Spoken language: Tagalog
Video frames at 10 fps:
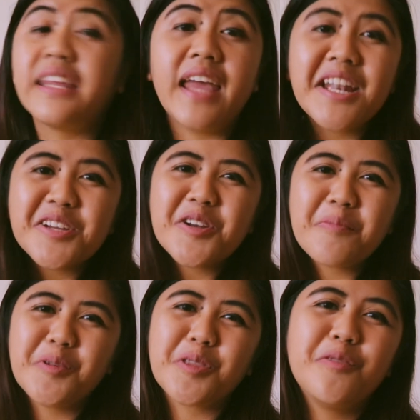i-end ko
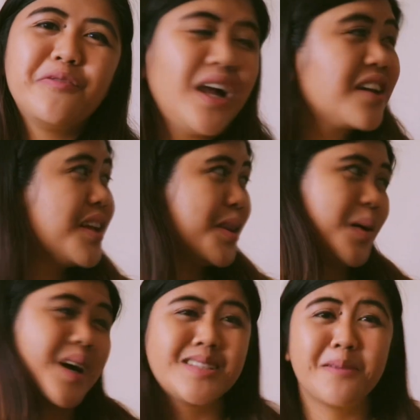na po tong vlog na to
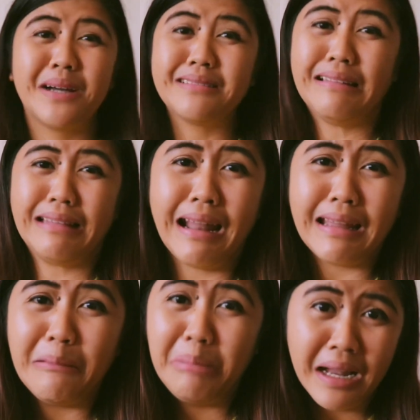kasi
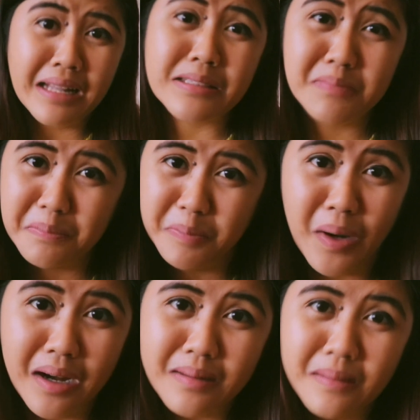magta-trial balance pa po
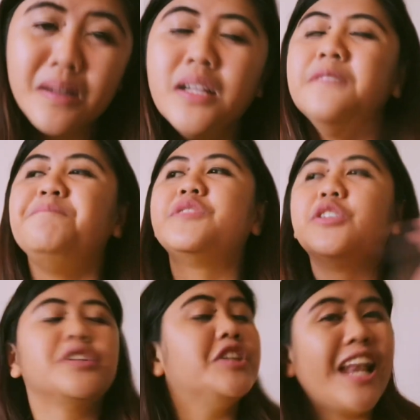ako.
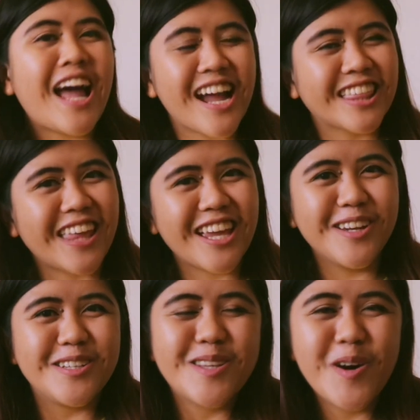So, yun lang. Thank
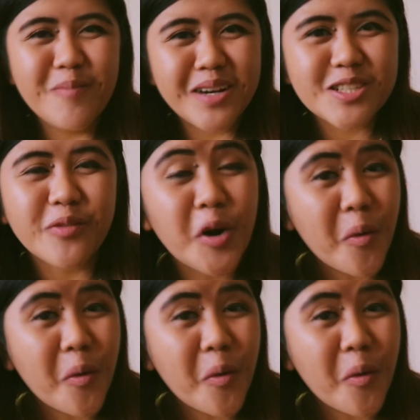you so much for